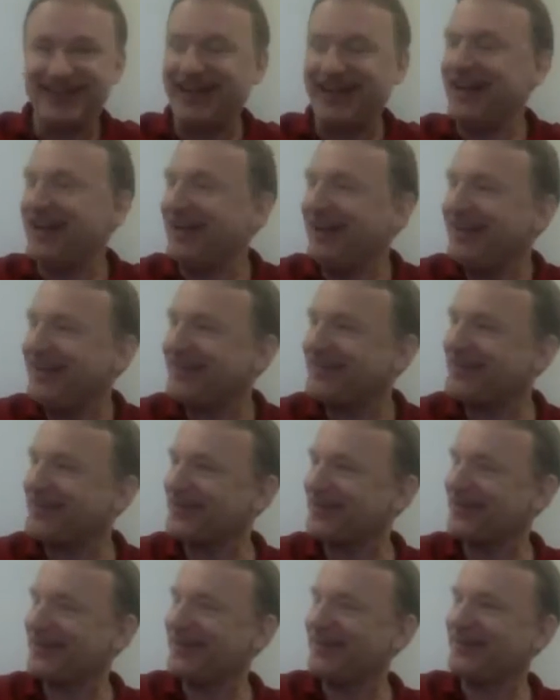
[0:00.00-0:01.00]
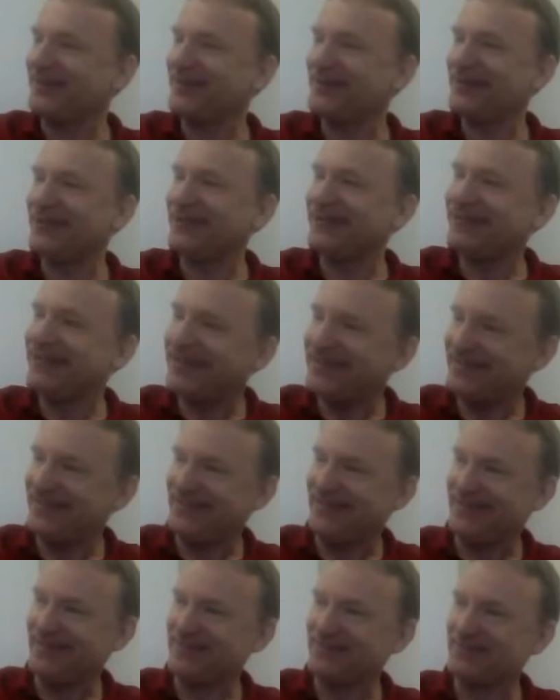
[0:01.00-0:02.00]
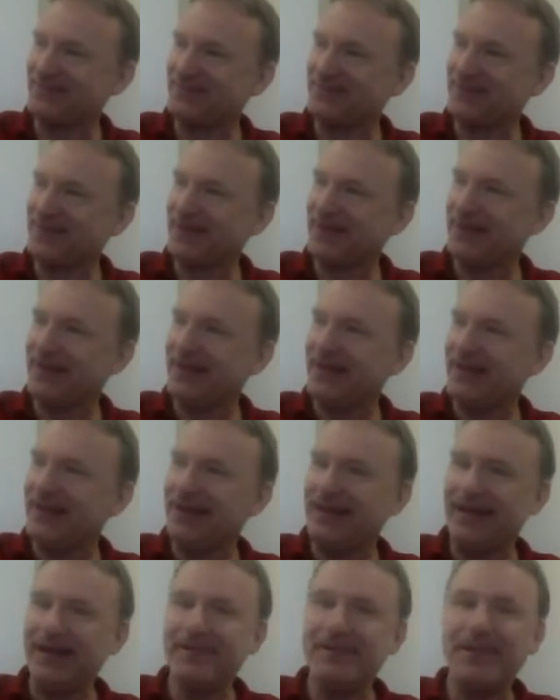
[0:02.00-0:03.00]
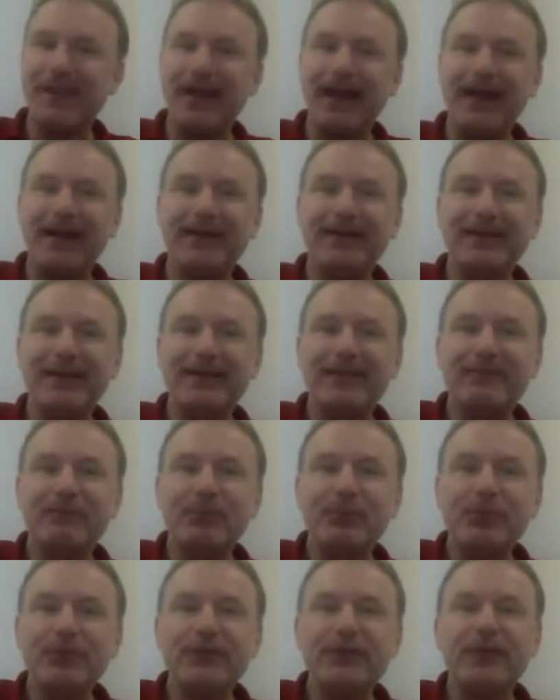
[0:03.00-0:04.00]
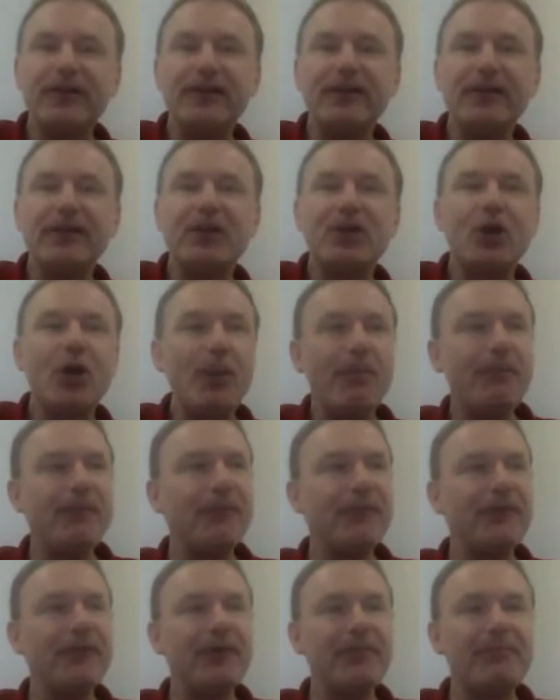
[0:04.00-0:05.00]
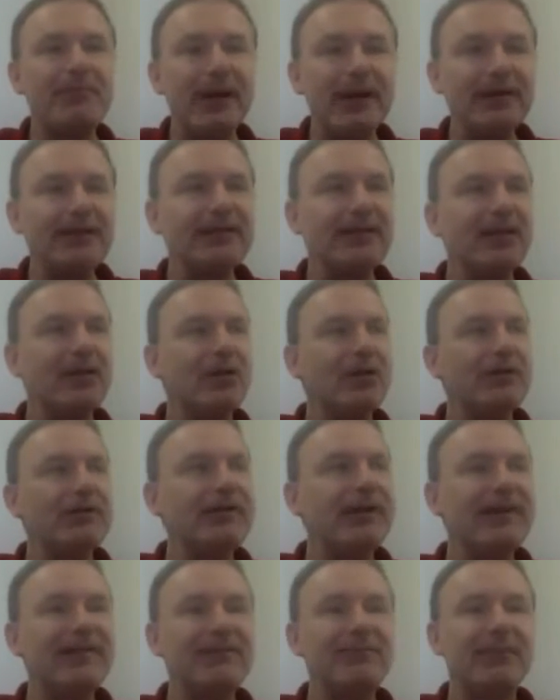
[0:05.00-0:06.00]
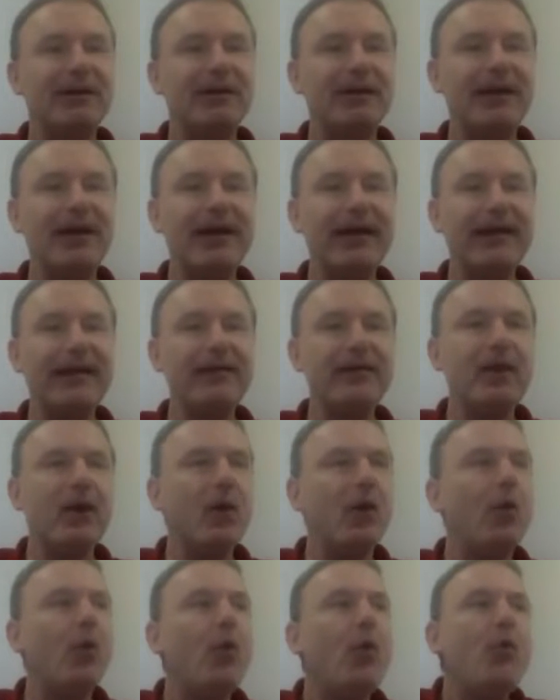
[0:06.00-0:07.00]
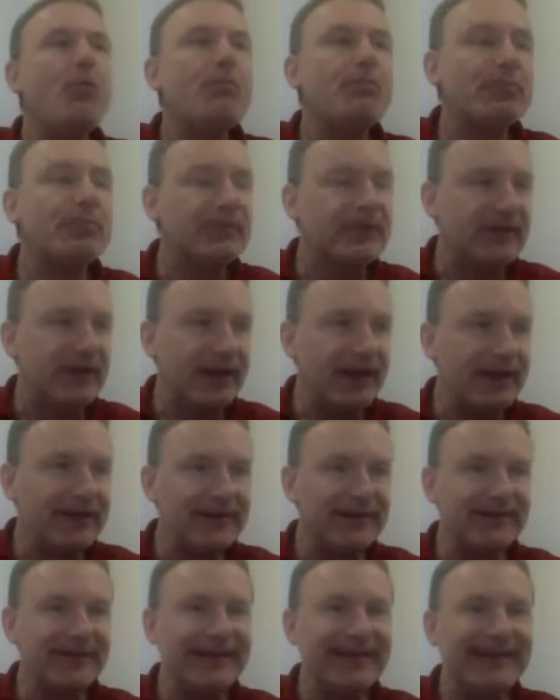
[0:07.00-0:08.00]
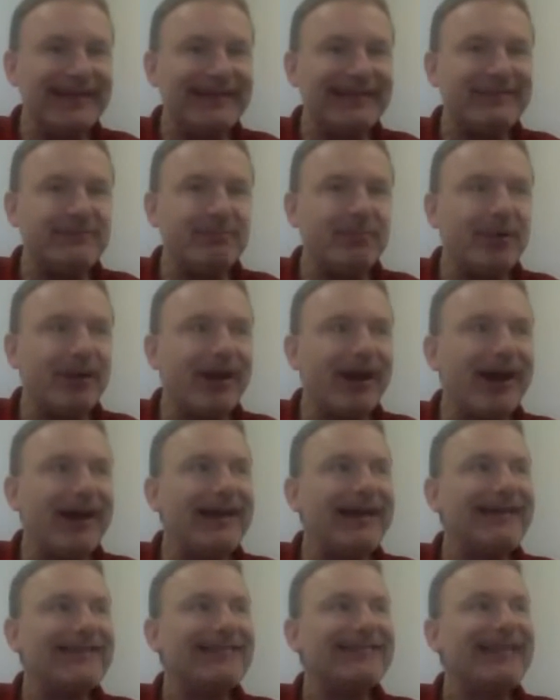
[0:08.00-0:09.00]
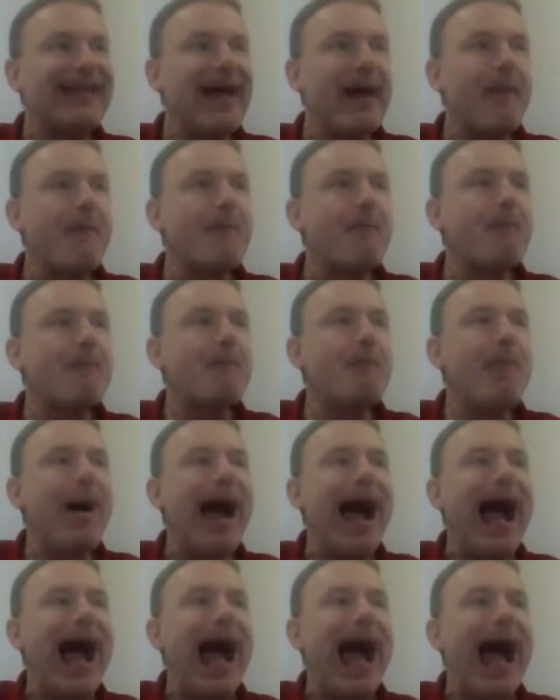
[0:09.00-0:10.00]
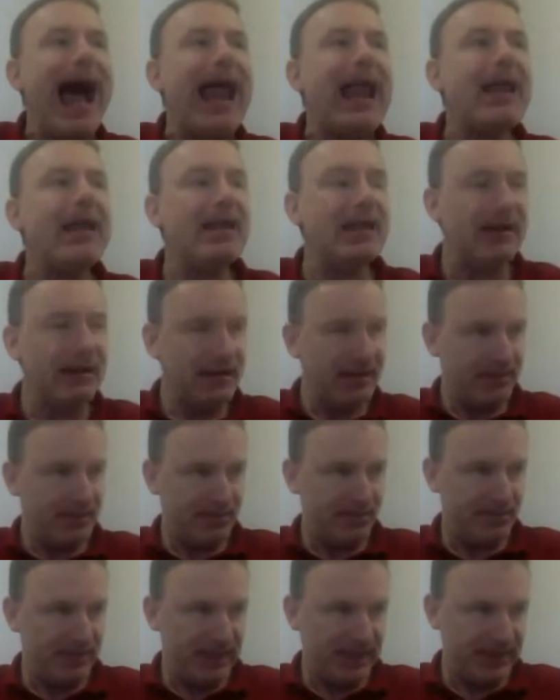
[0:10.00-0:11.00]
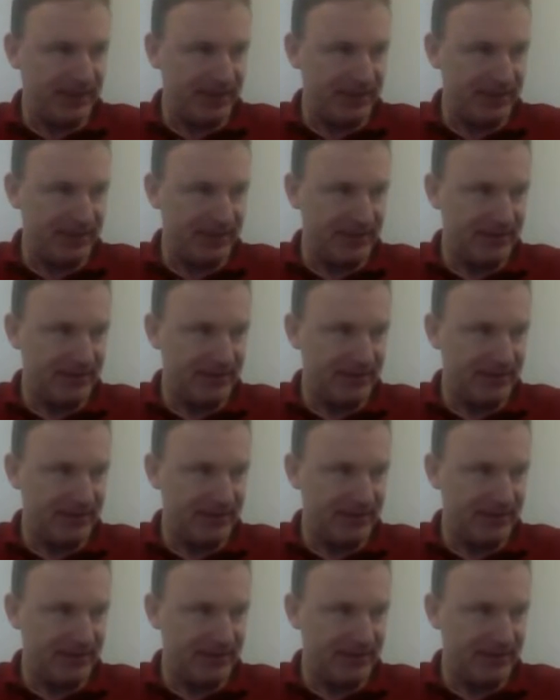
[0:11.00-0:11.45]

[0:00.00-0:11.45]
Elastische Reaktion, was ist das denn? Ja? Also das muss in die Köpfe mancher Leute erstmal rein. Umsatz ist Preis mal Menge.